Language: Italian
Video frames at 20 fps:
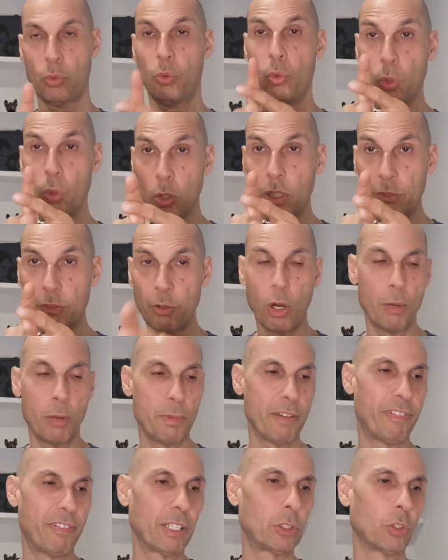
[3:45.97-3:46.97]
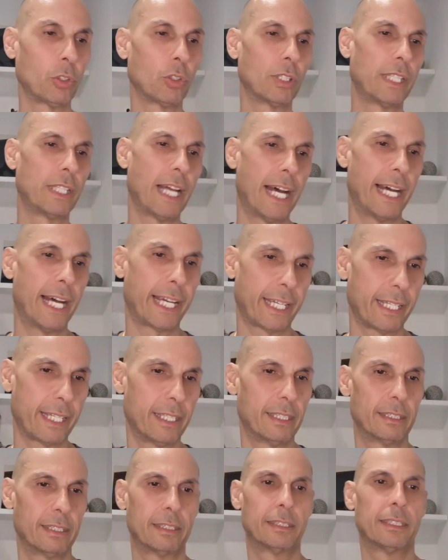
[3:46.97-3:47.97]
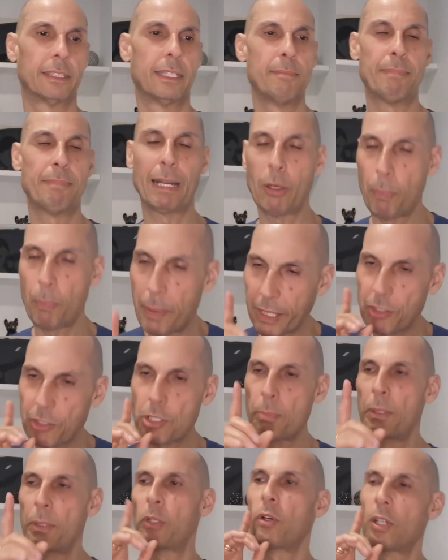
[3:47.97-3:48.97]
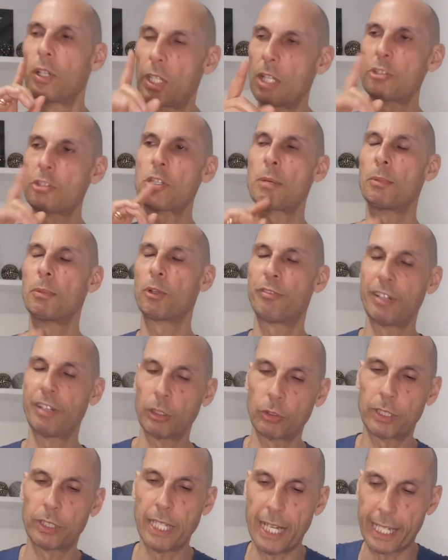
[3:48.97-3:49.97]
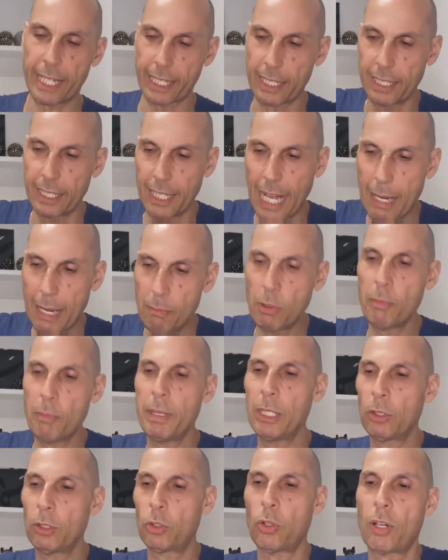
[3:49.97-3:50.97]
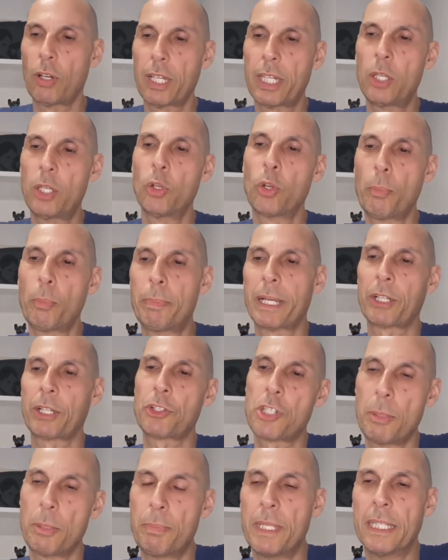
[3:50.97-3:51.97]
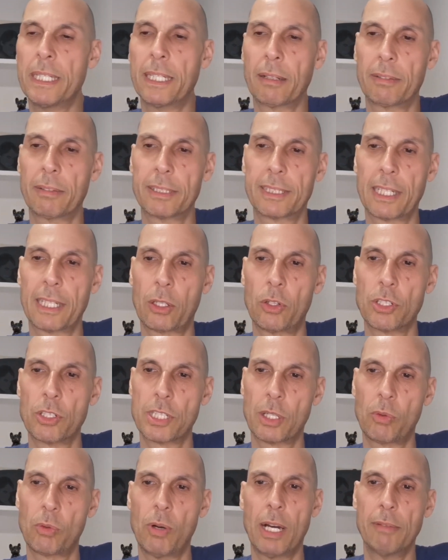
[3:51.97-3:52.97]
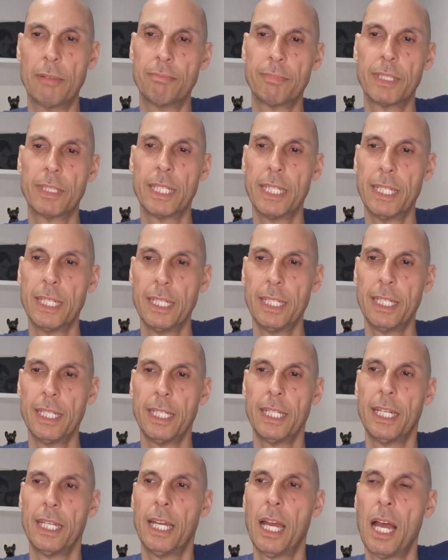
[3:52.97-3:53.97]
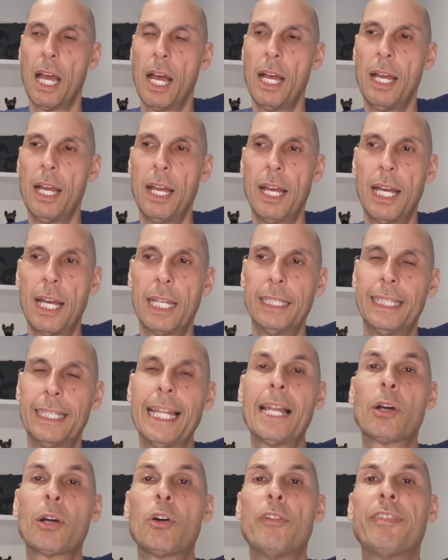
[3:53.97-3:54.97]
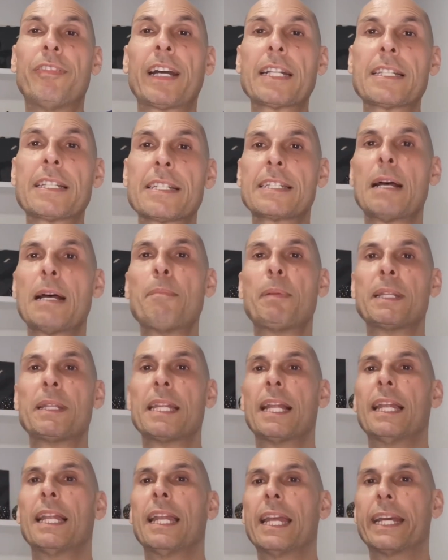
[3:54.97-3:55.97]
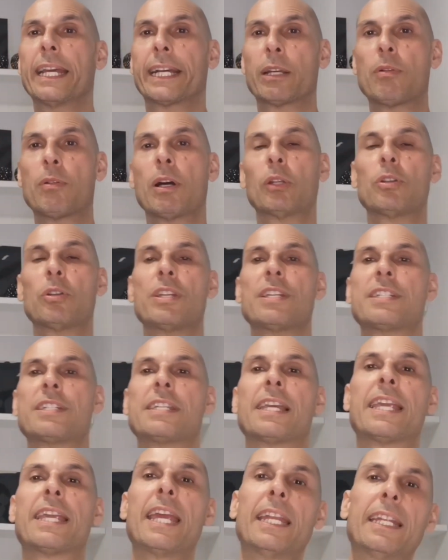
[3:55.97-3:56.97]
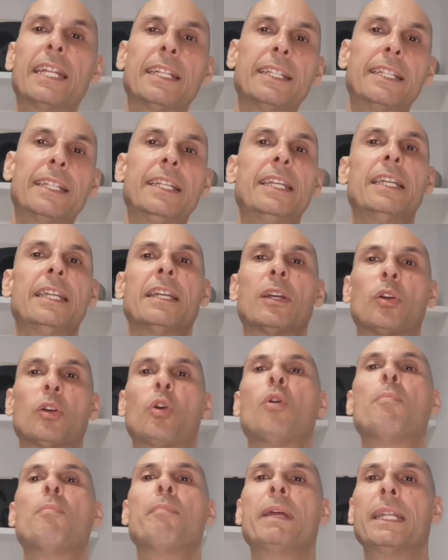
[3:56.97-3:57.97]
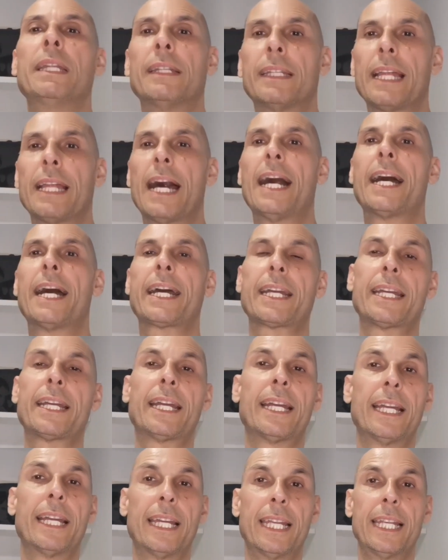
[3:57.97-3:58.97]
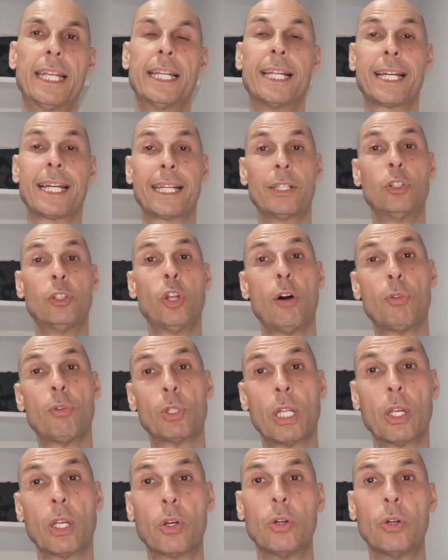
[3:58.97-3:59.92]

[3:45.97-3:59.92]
Uno di voi mi ha fatto notare ma l'ho percepito anche adesso che me lo fa notare, al momento anch'io l'ho percepita questa cosa qua. Eh, nella conferenza stampa di Allegri, quando gli si chiede di commentare il rinnovo del